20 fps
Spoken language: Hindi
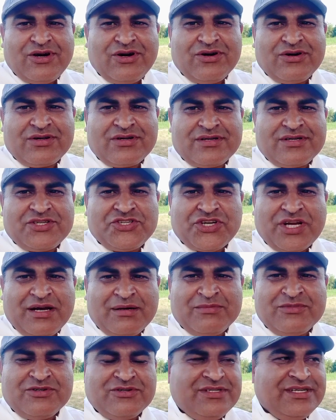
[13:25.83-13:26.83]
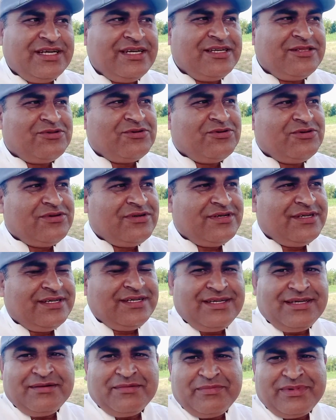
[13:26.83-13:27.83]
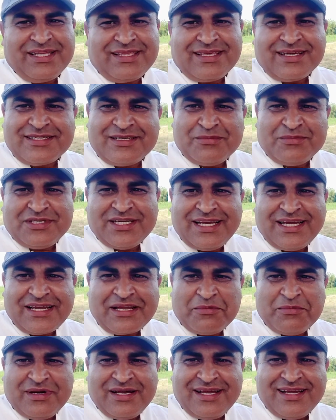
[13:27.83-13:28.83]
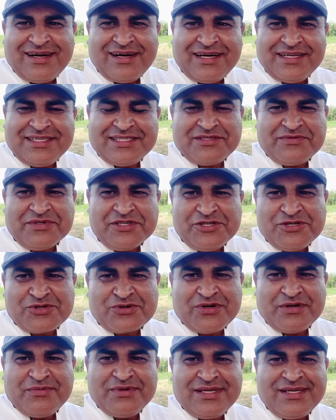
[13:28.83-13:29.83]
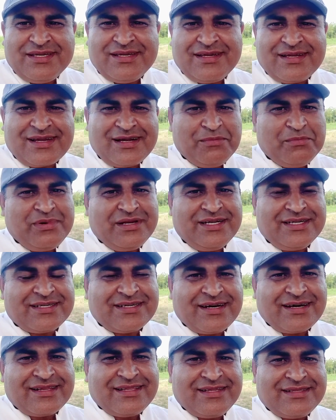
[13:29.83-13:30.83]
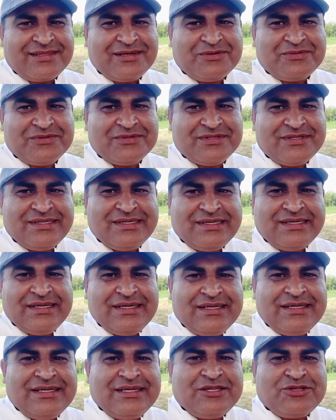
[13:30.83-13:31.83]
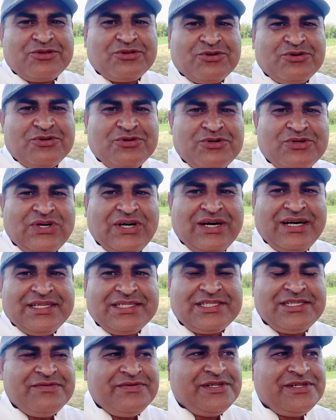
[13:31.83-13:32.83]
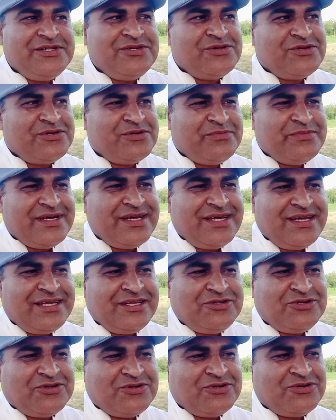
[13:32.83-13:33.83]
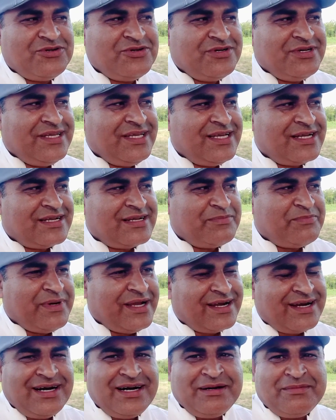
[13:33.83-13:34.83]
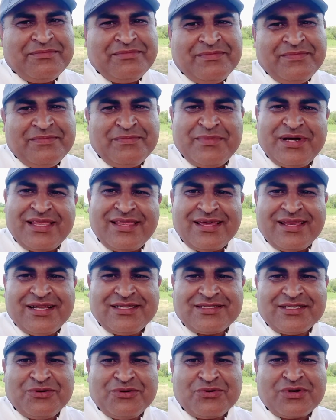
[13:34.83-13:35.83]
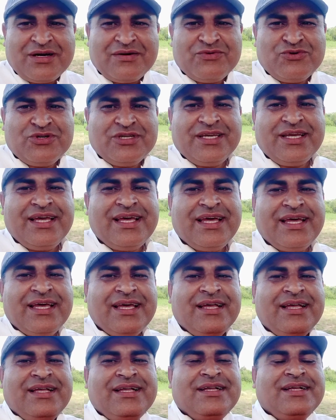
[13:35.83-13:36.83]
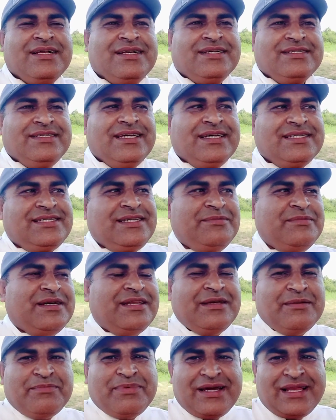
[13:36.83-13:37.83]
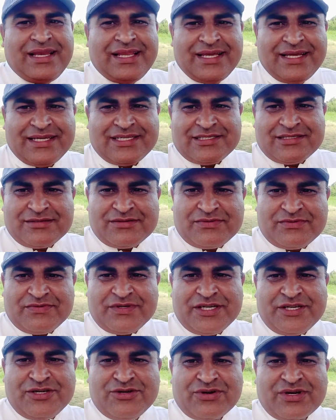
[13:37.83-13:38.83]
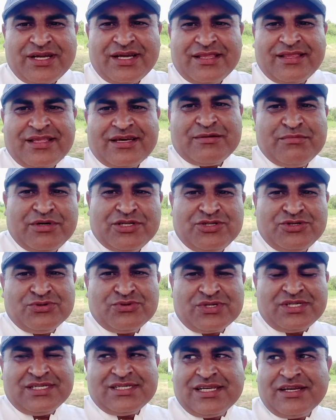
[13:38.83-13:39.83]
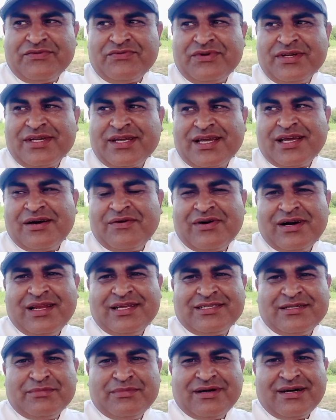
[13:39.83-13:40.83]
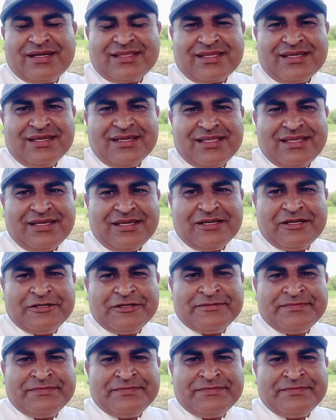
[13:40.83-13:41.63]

और शाम हो जाए तो बेहतर समझा है कि मैं आज इस वीडियो को अभी कंप्लीट कर देता हूं तो आज की वीडियो में जो एक पैगाम मैं देना चाहूँगा वो ये है जैसे मैंने पहले इस वीडियो के अंदर बच्चों की सेफ़्टी के हवाले से बात की थी